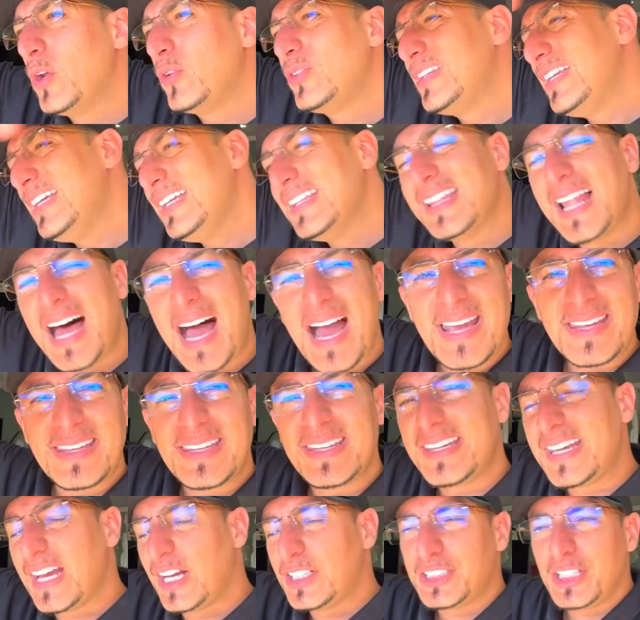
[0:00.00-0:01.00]
de like
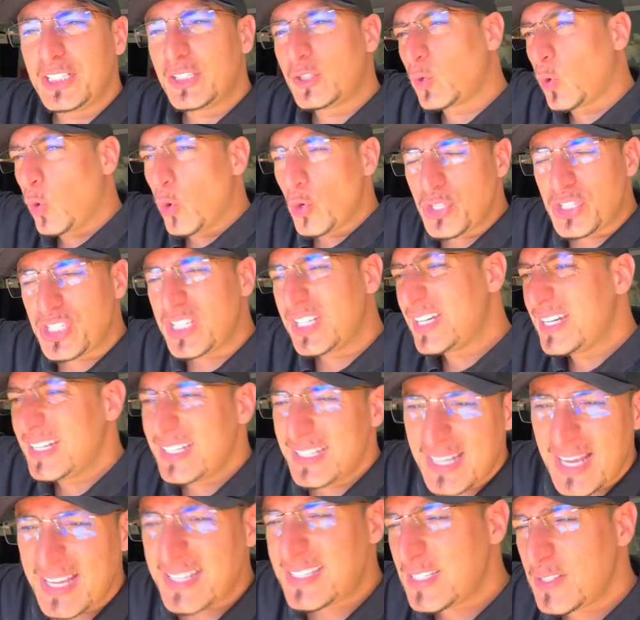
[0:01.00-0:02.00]
que a gente conseguir
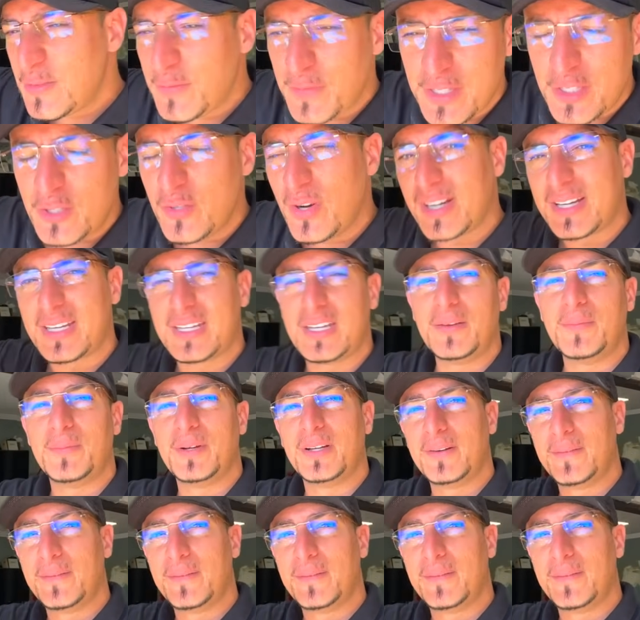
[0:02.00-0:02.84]
nesse vídeo aqui, mano.